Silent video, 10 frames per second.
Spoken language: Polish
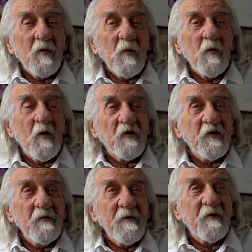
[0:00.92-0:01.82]

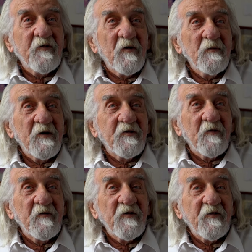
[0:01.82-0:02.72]
ułożyłem sobie
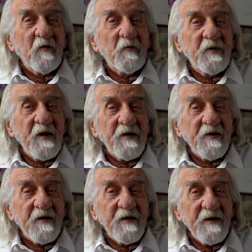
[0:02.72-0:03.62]
to
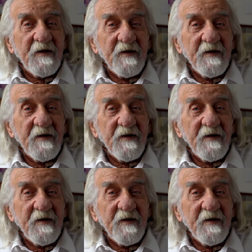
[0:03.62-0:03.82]
wystąpienie,